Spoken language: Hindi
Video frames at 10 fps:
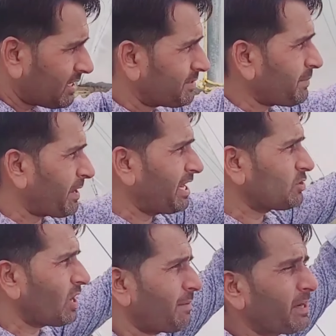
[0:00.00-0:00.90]
सबसे
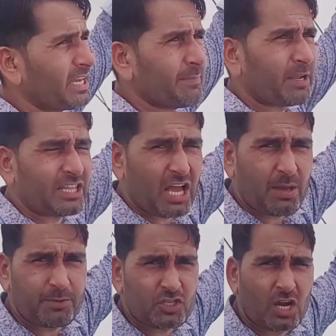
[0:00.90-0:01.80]
पहले जो आपका ये पर्दा
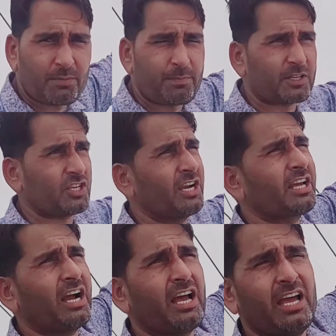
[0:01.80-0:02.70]
है पिचानवे
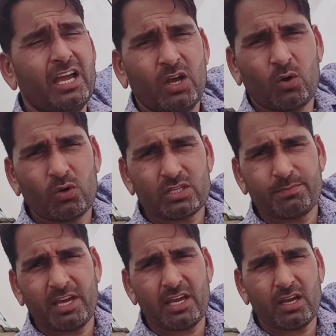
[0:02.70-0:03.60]
परसेंट का है और
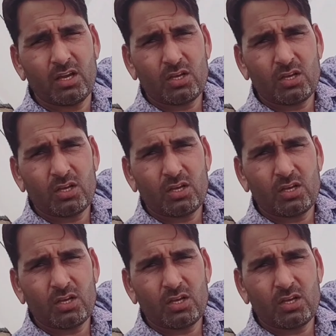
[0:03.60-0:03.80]
इसमें